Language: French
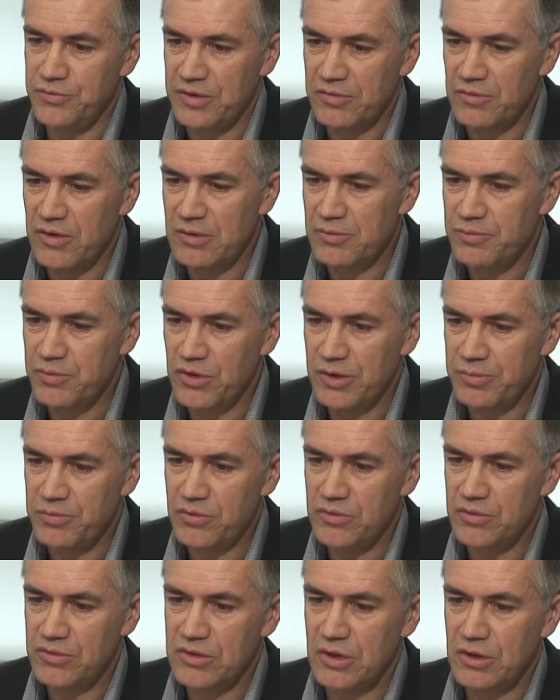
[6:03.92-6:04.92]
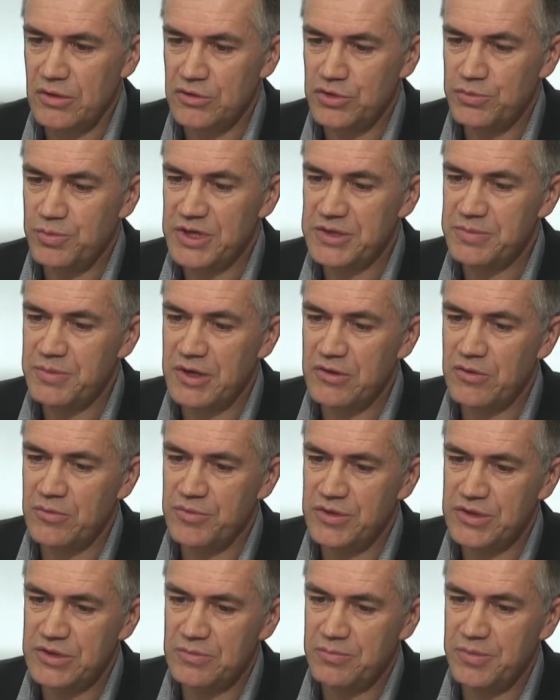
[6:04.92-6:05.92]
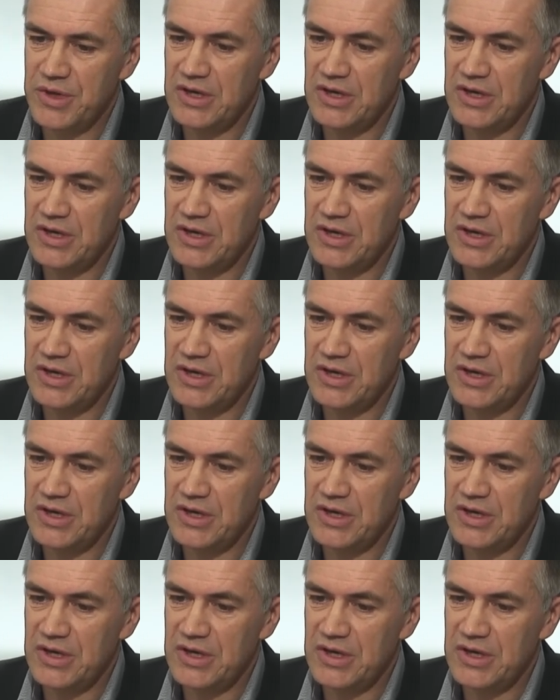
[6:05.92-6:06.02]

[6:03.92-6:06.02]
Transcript: plus favorable pour les producteurs. Donc je ne pense pas qu'on puisse